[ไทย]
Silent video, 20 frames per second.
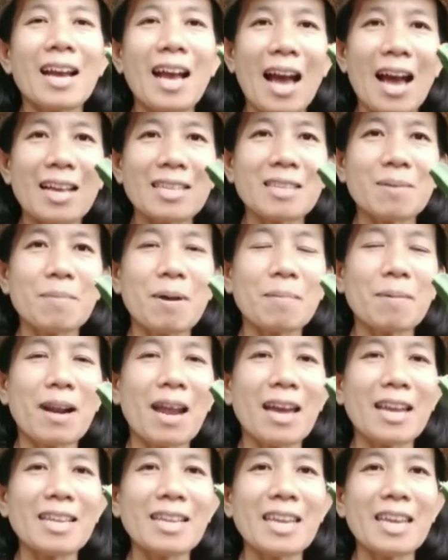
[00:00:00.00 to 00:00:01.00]
ค่ะสำหรับ
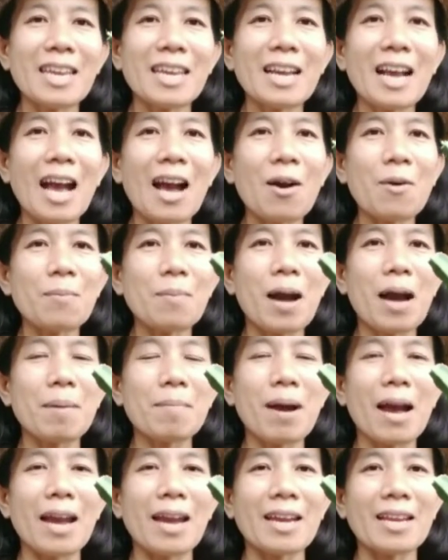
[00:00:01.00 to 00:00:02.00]
ใครที่เข้ามา
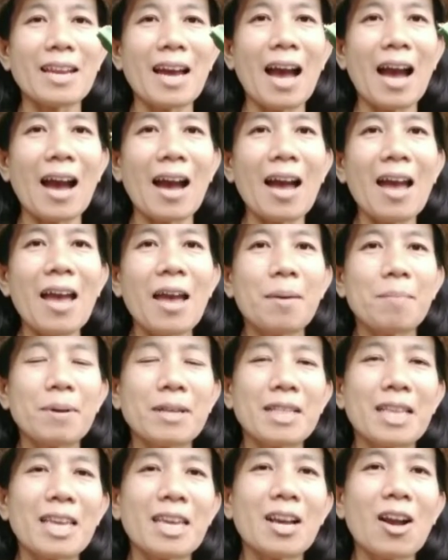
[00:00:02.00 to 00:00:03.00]
ใหม่นะคะ
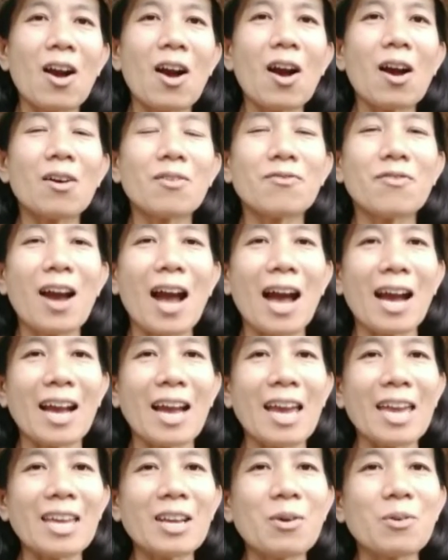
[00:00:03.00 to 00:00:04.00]
พี่ตีก็ฝาก
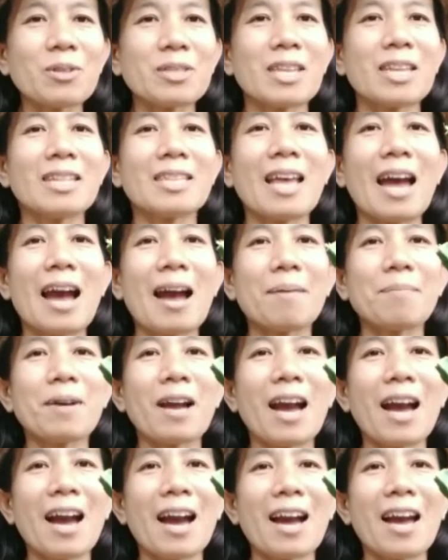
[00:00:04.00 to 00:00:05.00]
ให้กดติดตาม
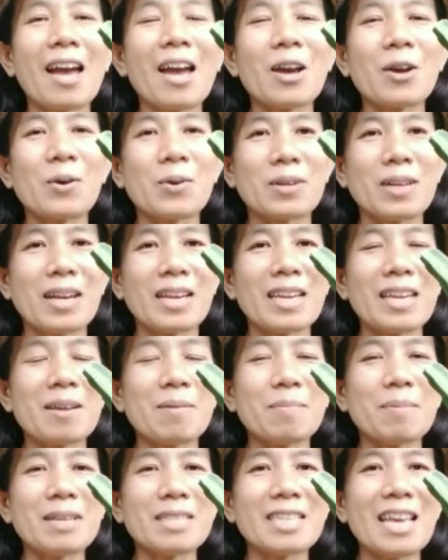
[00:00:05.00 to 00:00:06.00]
ค่ะ กดกระดิ่
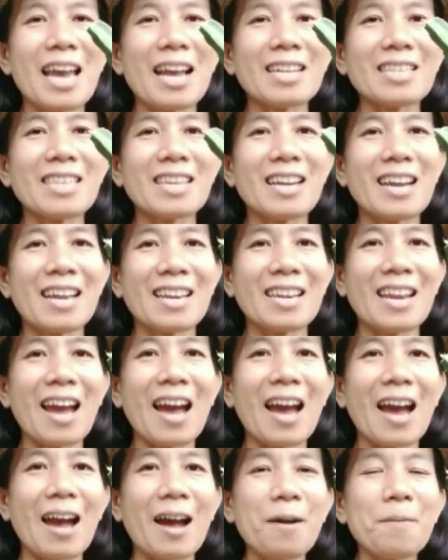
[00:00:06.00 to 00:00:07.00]
งเพื่อแจ้งเตือน
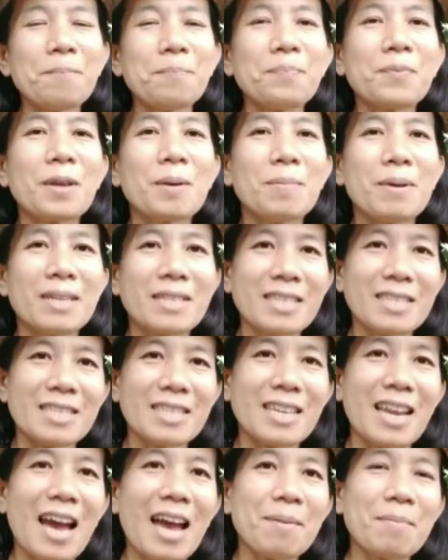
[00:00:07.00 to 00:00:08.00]
นะคะ เพื่อที่
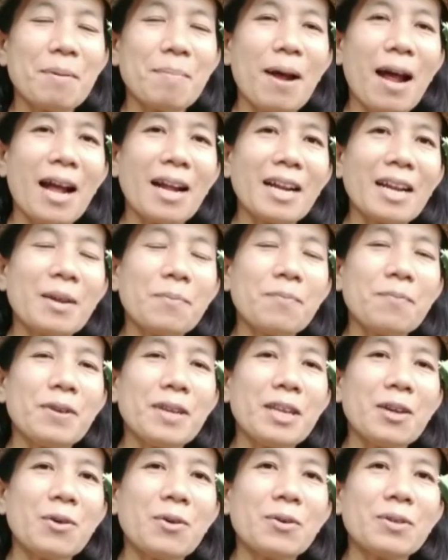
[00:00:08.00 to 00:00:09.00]
จะได้ไม่พลาดคลิป
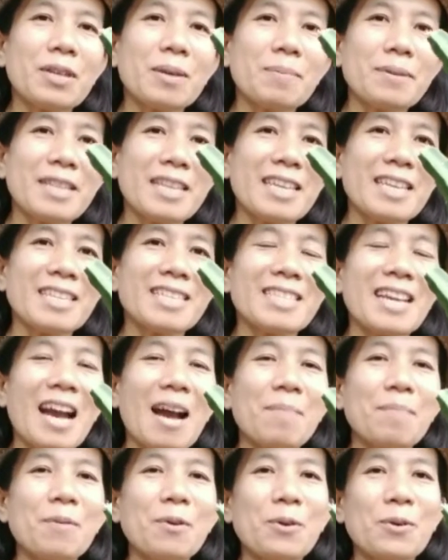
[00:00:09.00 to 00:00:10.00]
วิดีโอที่พี่ตีจะ
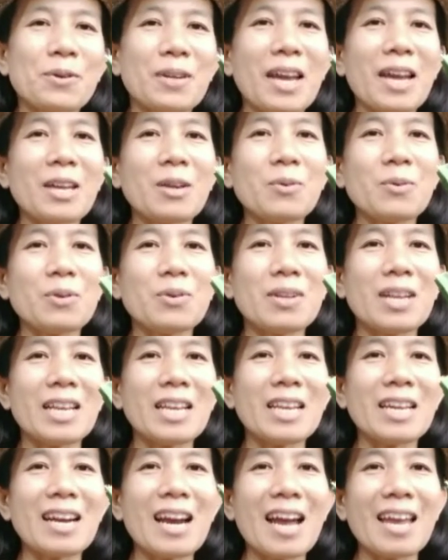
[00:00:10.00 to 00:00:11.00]
อัปโหลดให้ดูอยู่
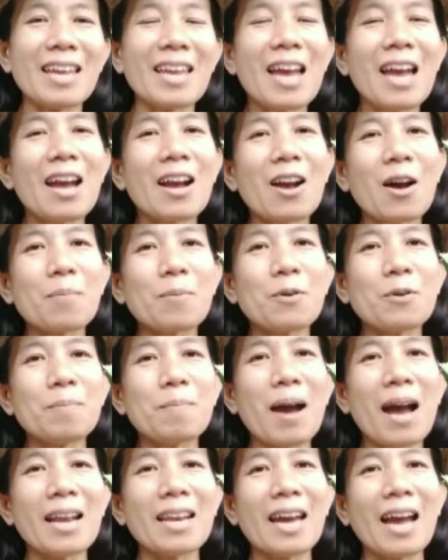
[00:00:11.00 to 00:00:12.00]
เรื่อยๆ ขอบคุณ
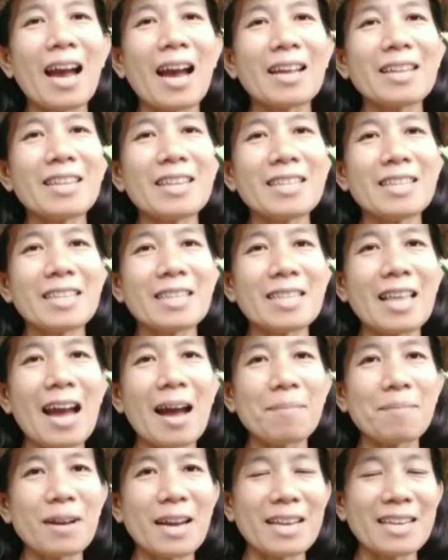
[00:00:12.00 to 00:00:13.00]
มากนะคะ ที่ติด
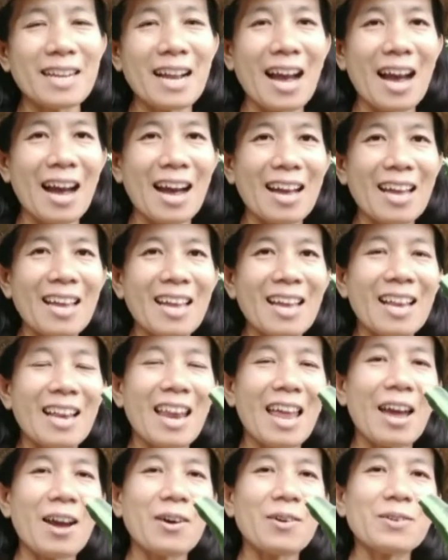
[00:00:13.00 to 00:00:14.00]
ตามกันค่ะ
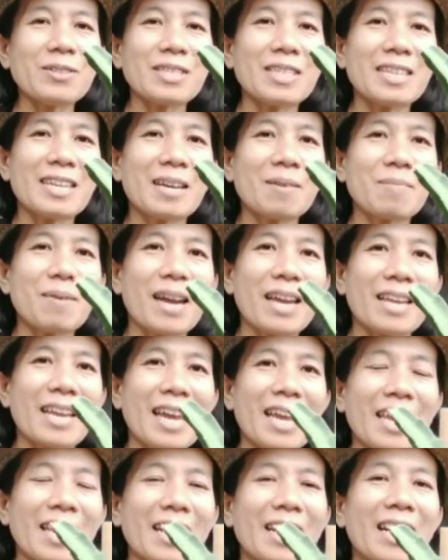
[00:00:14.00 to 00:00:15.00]
แล้วเจอกันใหม่
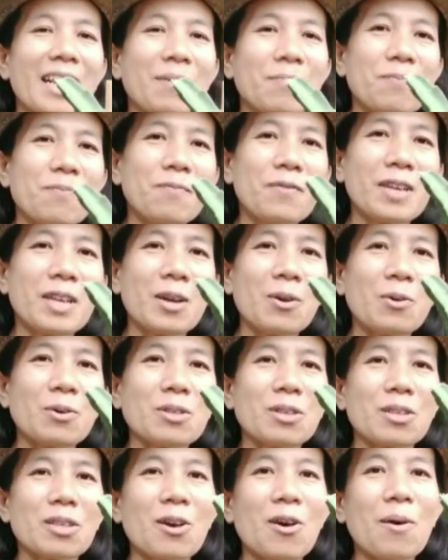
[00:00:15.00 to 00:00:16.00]
ในคลิปวิดีโอ
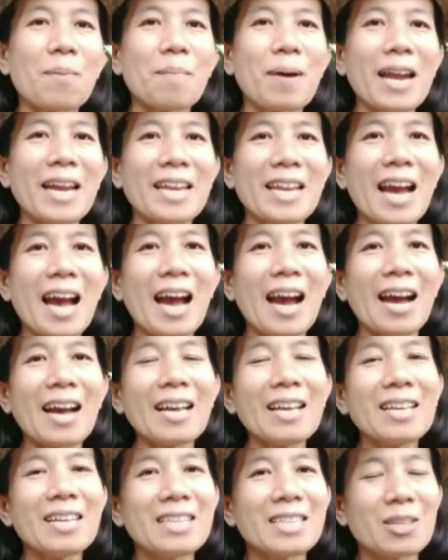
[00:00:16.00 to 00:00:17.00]
ต่อๆไปนะคะ
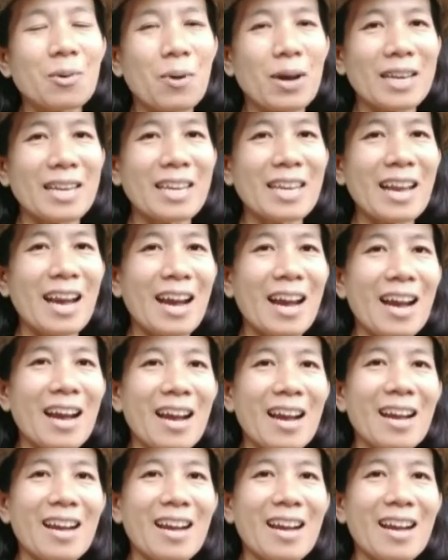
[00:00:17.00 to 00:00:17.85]
สวัสดีค่ะ